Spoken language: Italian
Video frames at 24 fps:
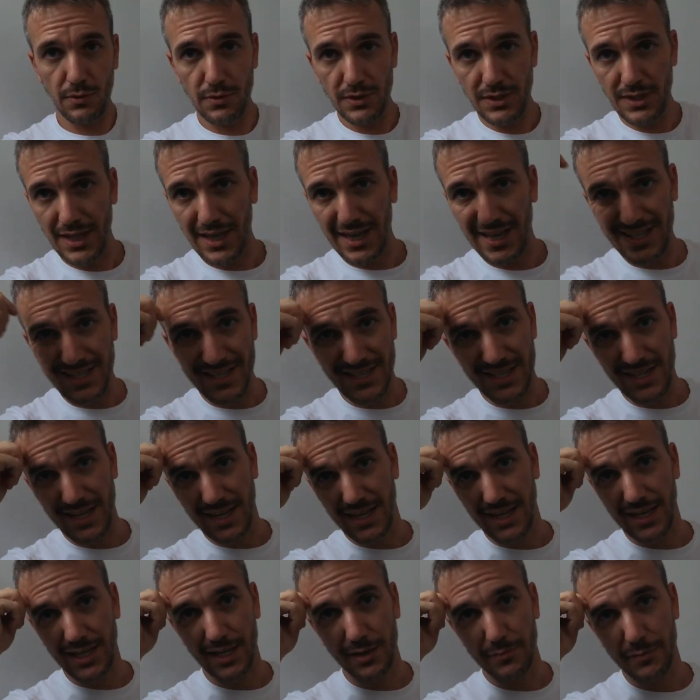Questa è la
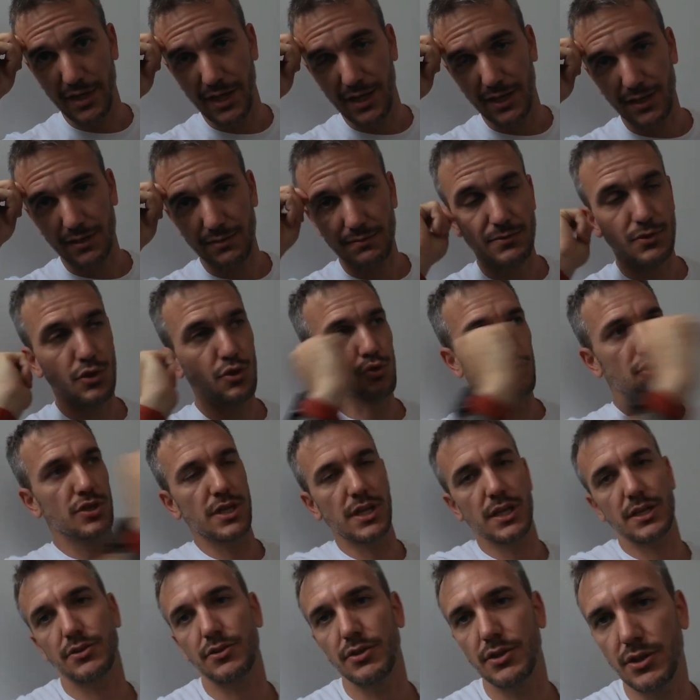cena che mi ha
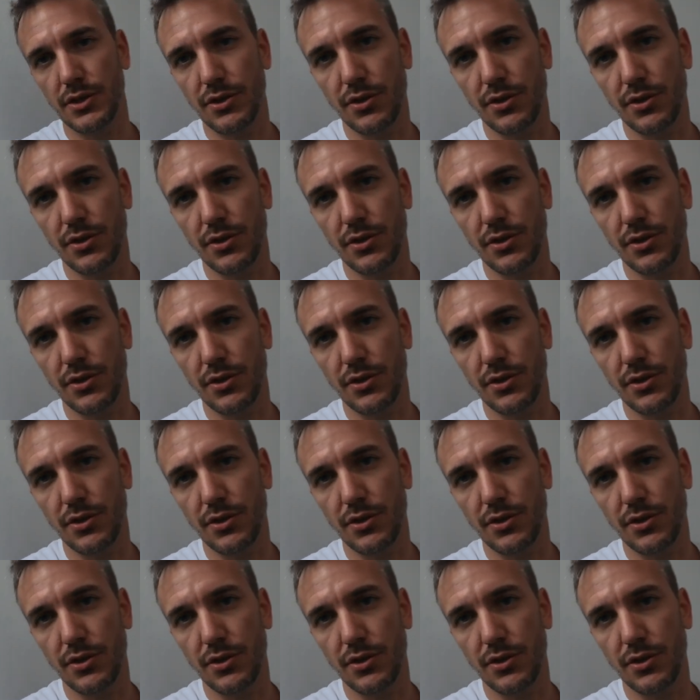consigliato